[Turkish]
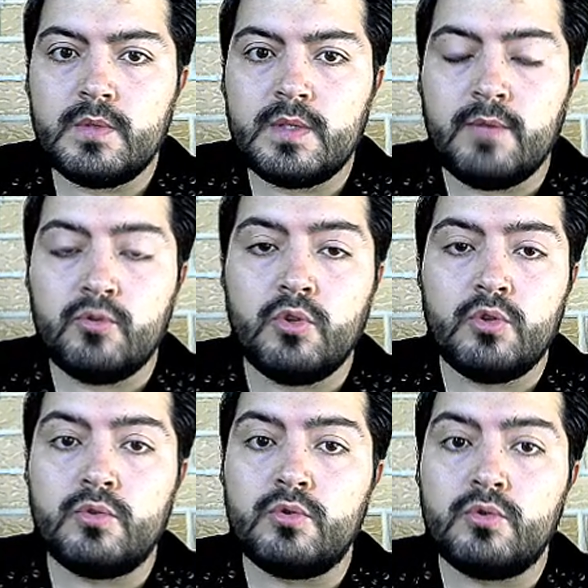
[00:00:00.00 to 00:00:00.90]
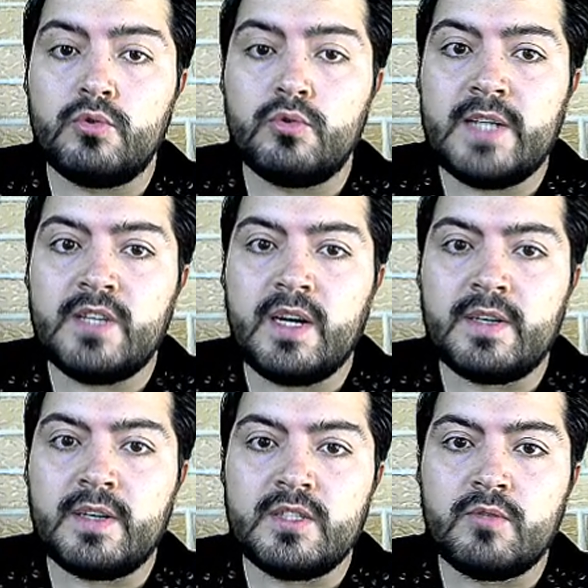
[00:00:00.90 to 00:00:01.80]
Davutoğlu'nun yüzlerce
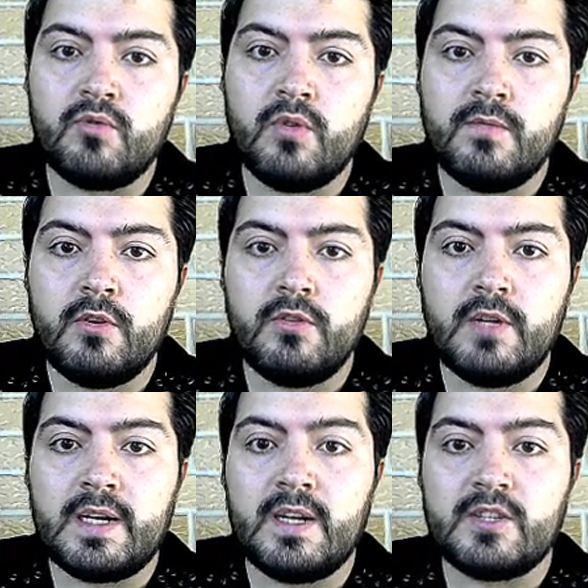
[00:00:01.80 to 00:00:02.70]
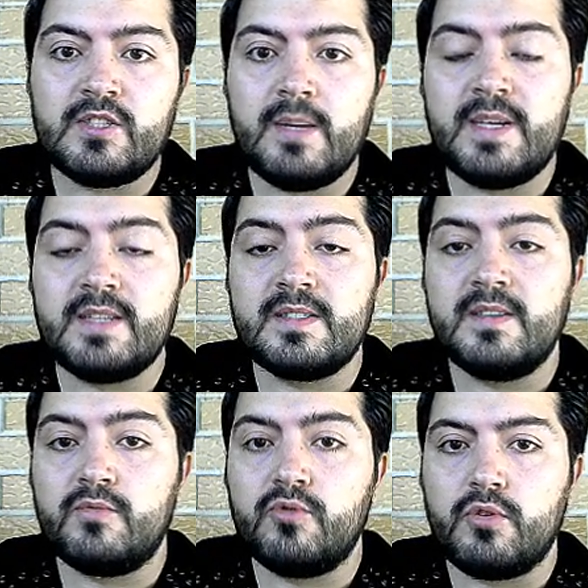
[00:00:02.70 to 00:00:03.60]
araçlık konvoyla karşılama
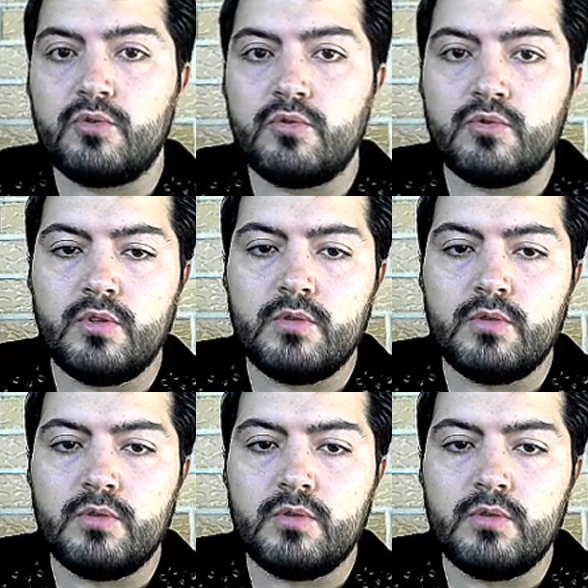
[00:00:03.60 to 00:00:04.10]
hazırlığının görüntüsü